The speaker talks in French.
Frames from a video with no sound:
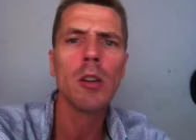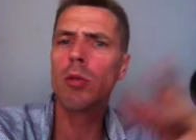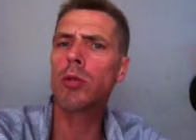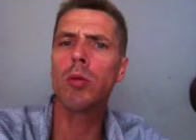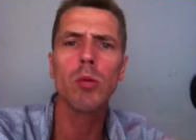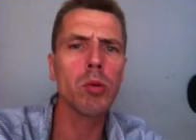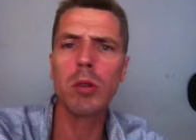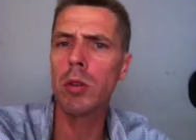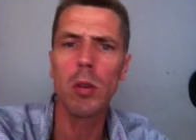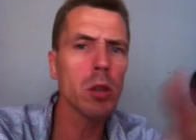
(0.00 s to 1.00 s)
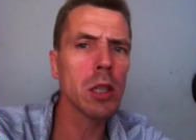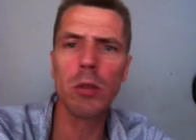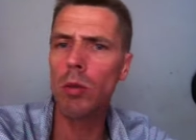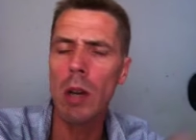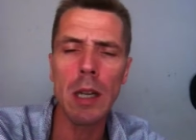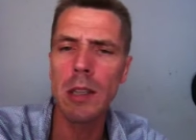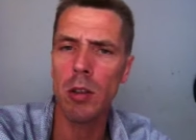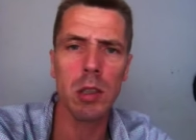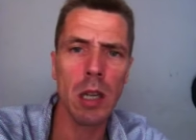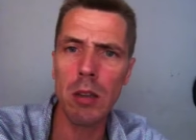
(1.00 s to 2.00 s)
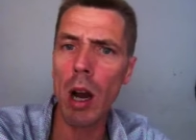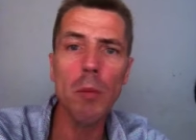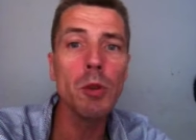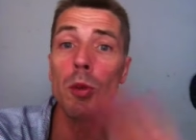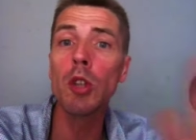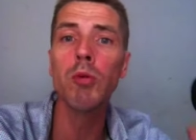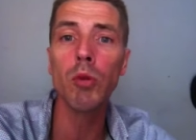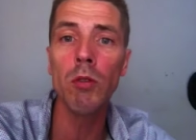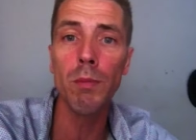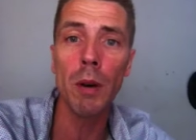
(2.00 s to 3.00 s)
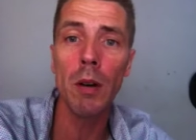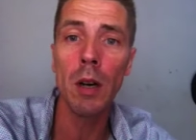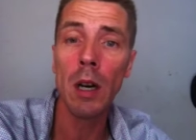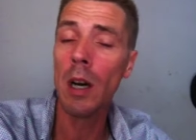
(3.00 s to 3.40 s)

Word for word: sur, son truc euh, qu'ils ont là, les ordinateurs, elle me dit moi je vous trouve pas.